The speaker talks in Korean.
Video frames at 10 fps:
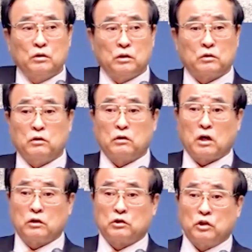이
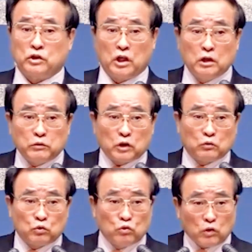성가는 전쟁입니다.
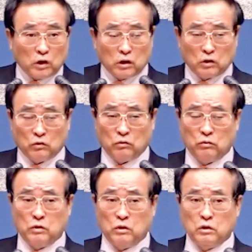지금
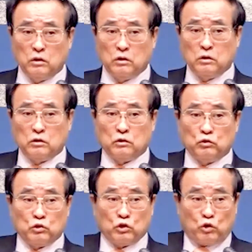군간대요.
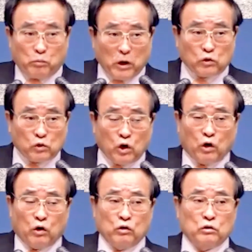눈을 똑바로
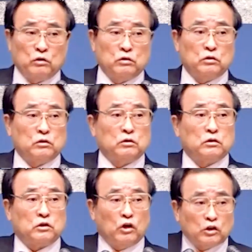뜨고
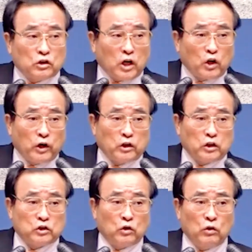정신 차리게 해야
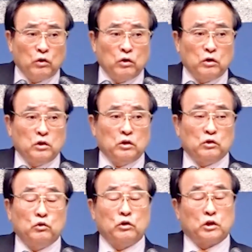되죠.
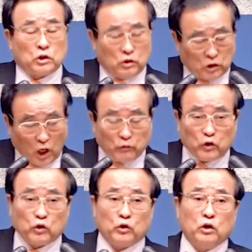눈을 지그시
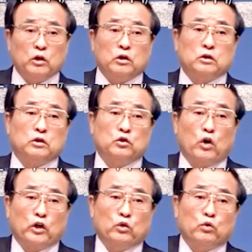가면
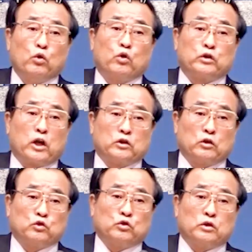영이 웃고
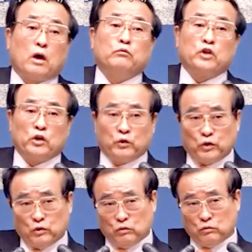들어서
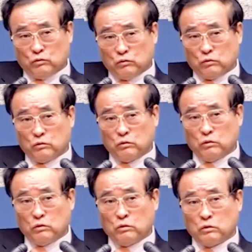잠재워요.
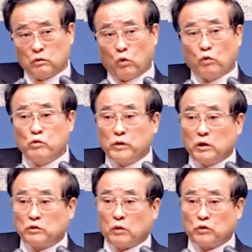그 오 분만
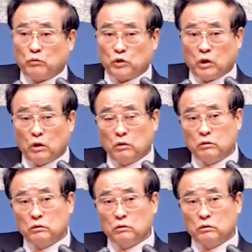되면 잠잡니다.